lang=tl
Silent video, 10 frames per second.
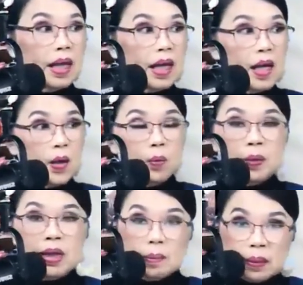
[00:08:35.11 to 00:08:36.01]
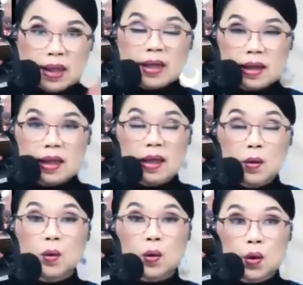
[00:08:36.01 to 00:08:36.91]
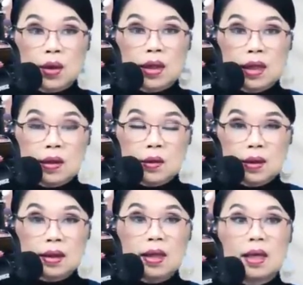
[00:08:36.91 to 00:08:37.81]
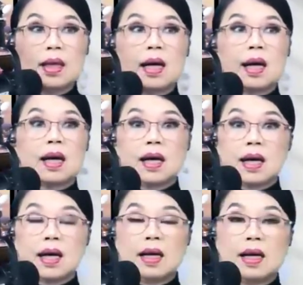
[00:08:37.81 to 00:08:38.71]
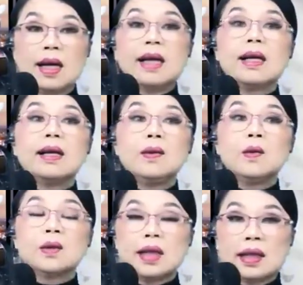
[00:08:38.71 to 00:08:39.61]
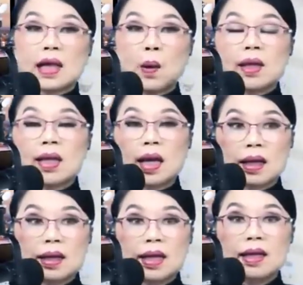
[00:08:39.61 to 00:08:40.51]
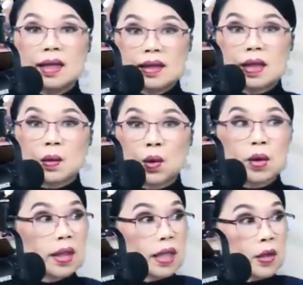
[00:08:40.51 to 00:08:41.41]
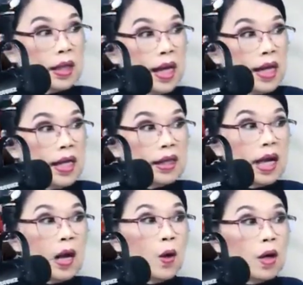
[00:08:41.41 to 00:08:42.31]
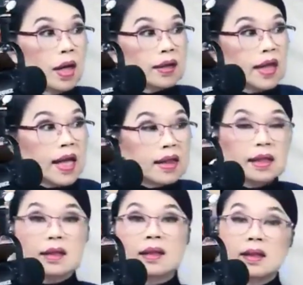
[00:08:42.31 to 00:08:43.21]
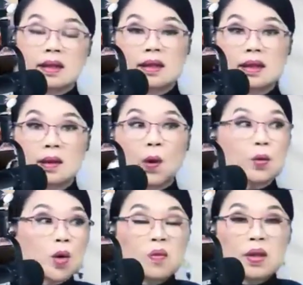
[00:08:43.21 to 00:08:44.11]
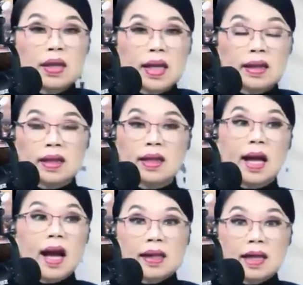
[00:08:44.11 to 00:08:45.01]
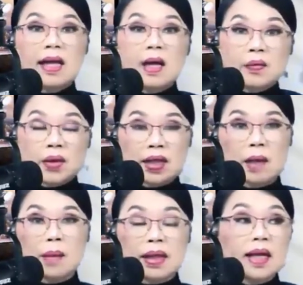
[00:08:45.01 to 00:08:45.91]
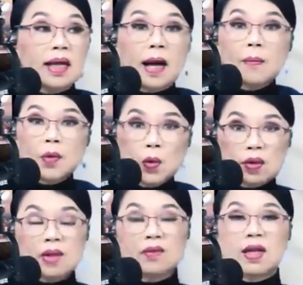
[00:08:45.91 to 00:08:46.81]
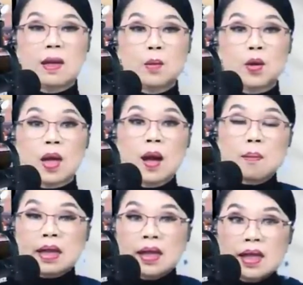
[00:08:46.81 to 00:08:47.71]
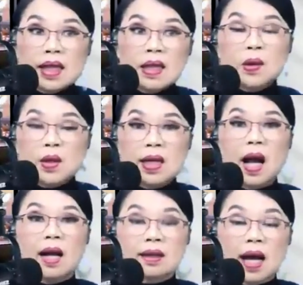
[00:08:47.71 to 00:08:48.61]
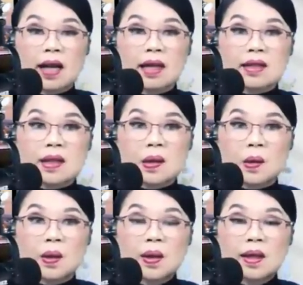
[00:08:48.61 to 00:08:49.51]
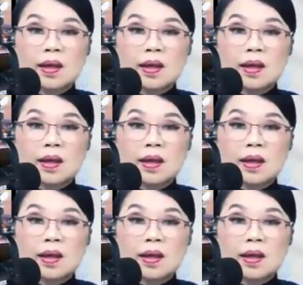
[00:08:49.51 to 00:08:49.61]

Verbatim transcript: Ngayon pinipilit nila yung coordination uh, yung tinatawag nilang initial coordination. Eh, ayan nga oh, dated October 19, a day after namatay na yung si Villamor. Ba't hindi ninyo ina-acknowledge ito?